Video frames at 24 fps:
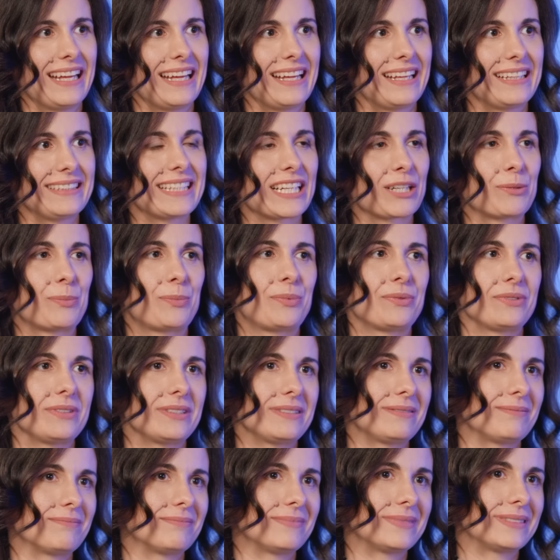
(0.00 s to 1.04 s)
E, tak, bo
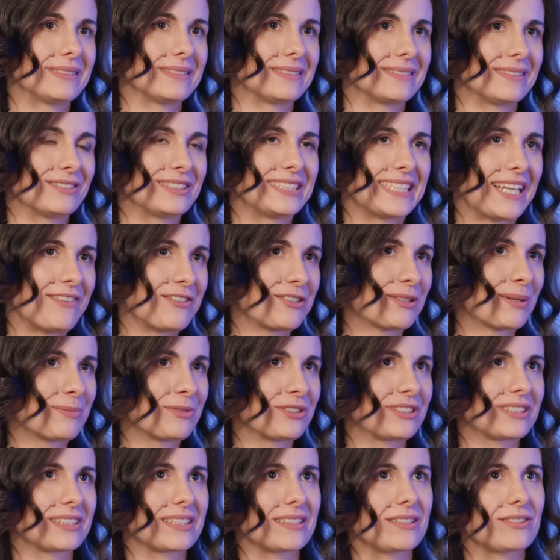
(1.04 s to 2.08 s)
ja od zawsze mam
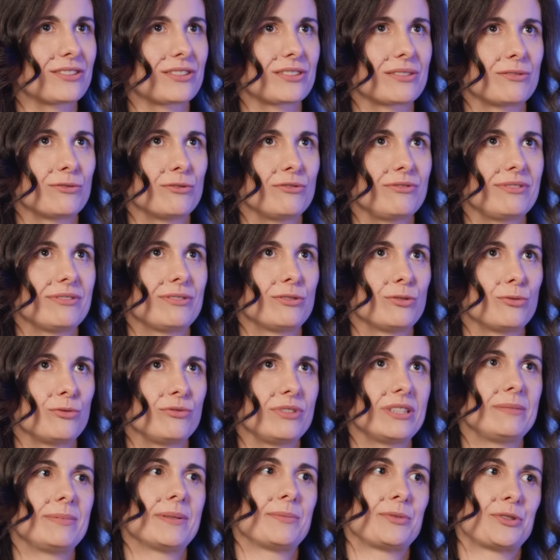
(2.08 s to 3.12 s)
coś takiego, że
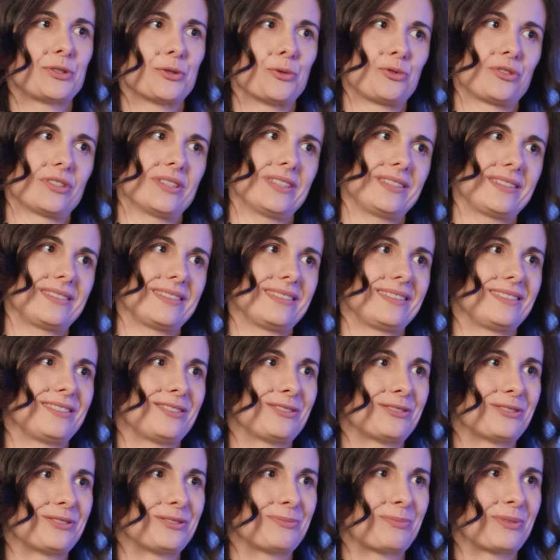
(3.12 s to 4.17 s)
uwielbiam się uczyć i
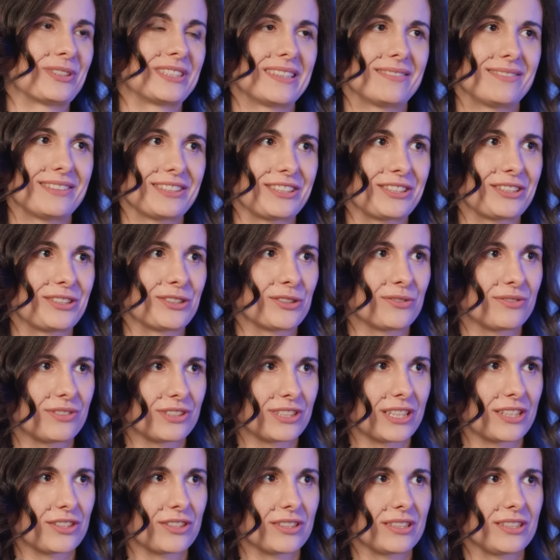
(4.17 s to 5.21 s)
mhm. poznawać nowe
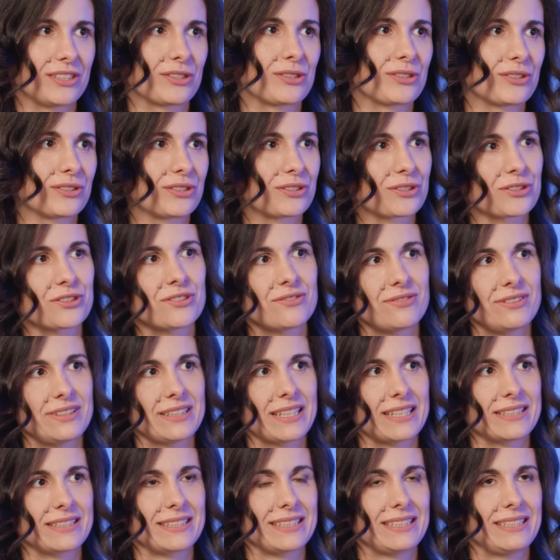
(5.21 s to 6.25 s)
rzeczy i się
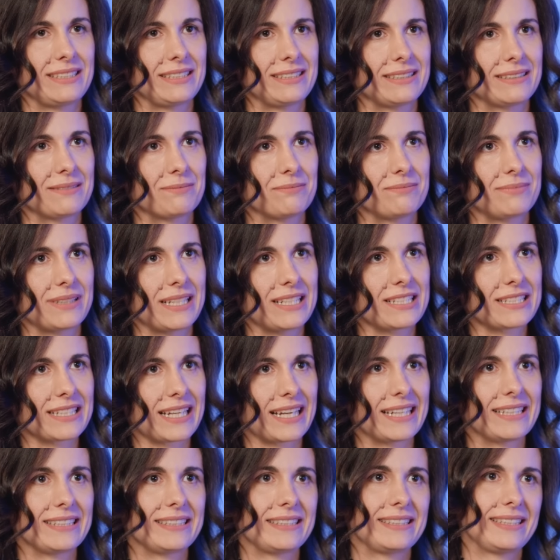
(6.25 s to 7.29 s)
rozwijać. I
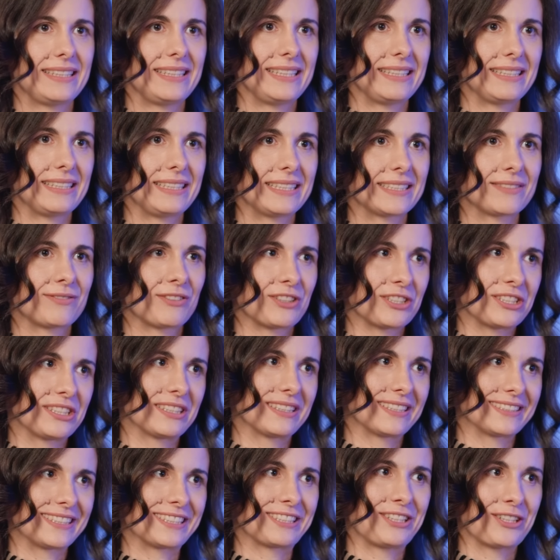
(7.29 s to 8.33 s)
branża IT jest właśnie
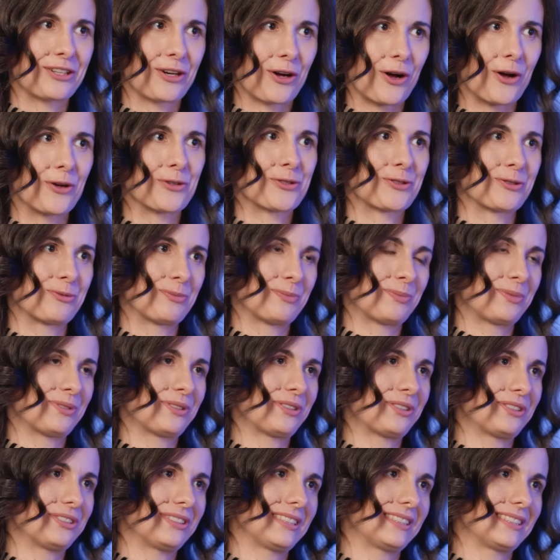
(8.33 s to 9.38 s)
dla takich osób,
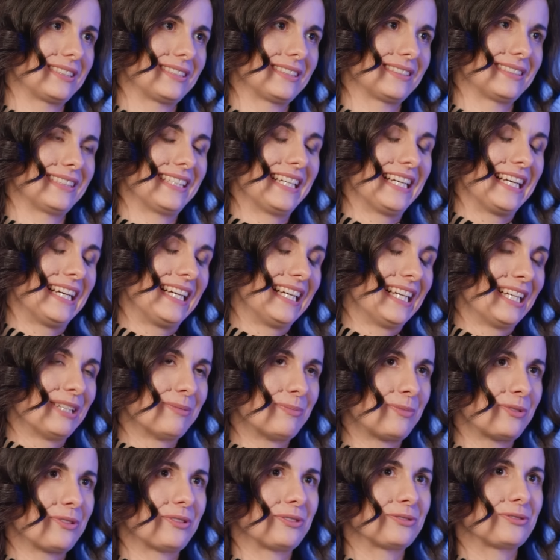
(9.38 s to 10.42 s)
bo e,
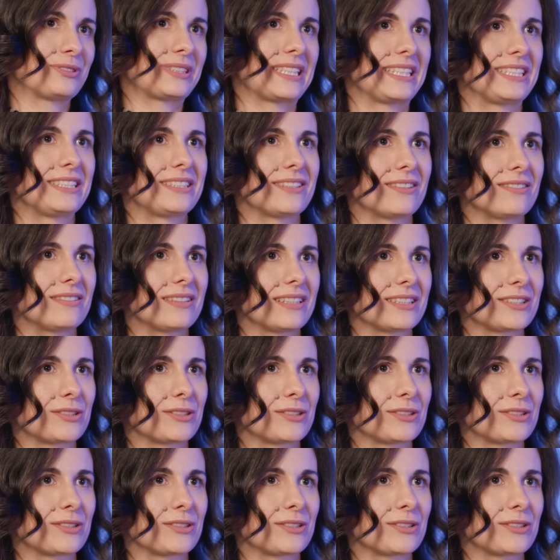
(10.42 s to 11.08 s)
bo tutaj ciągle